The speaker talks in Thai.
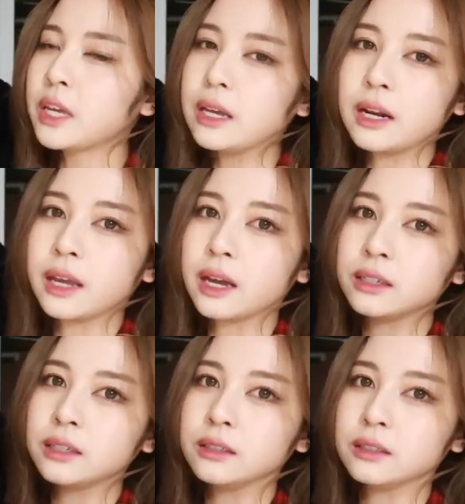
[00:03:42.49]
4อะไรเงี้ย
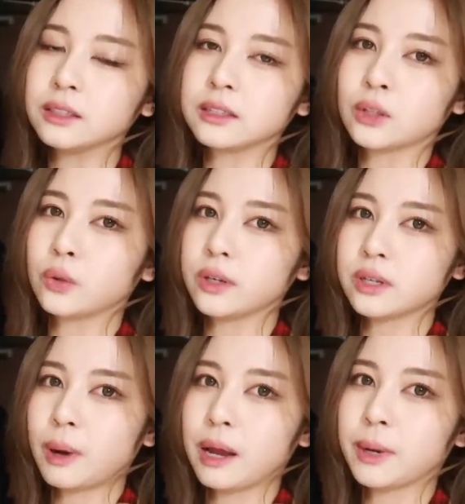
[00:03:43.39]
คือจริงใส่ตัวนี้
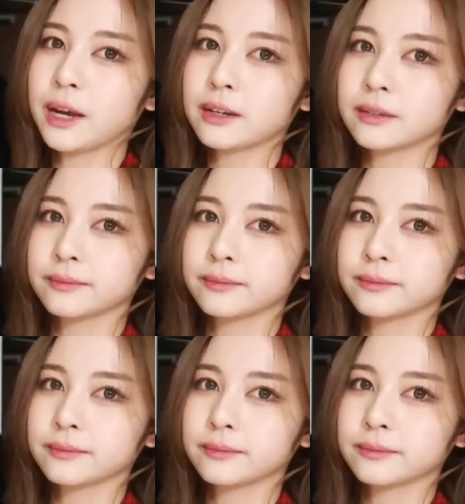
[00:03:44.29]
สบายมาก